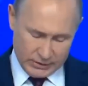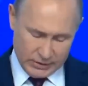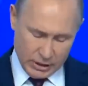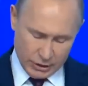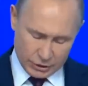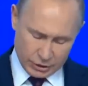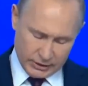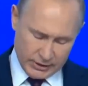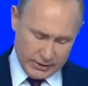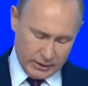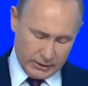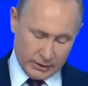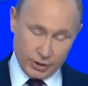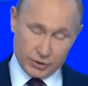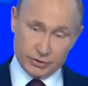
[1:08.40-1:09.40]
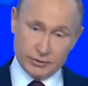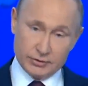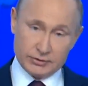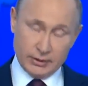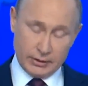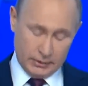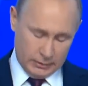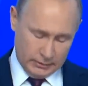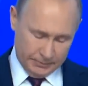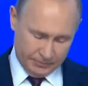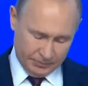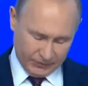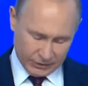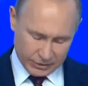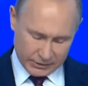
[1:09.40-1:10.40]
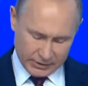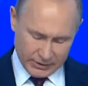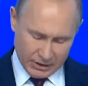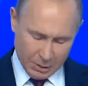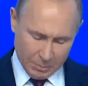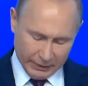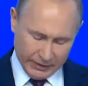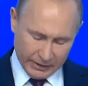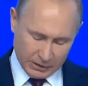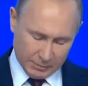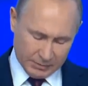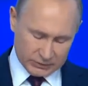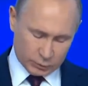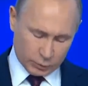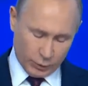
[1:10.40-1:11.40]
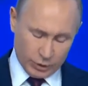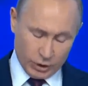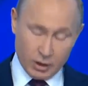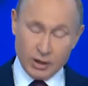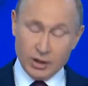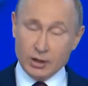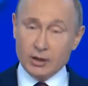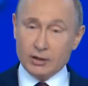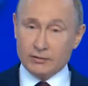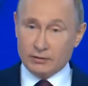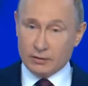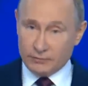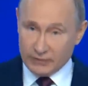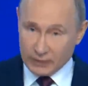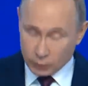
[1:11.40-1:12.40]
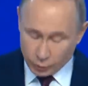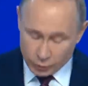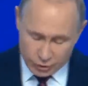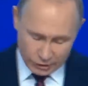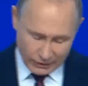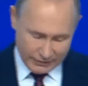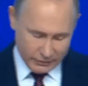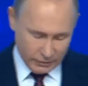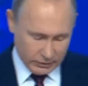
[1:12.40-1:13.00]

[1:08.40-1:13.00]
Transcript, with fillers: Глава государства озвучил приоритетные направления работы властей, рассказал об основных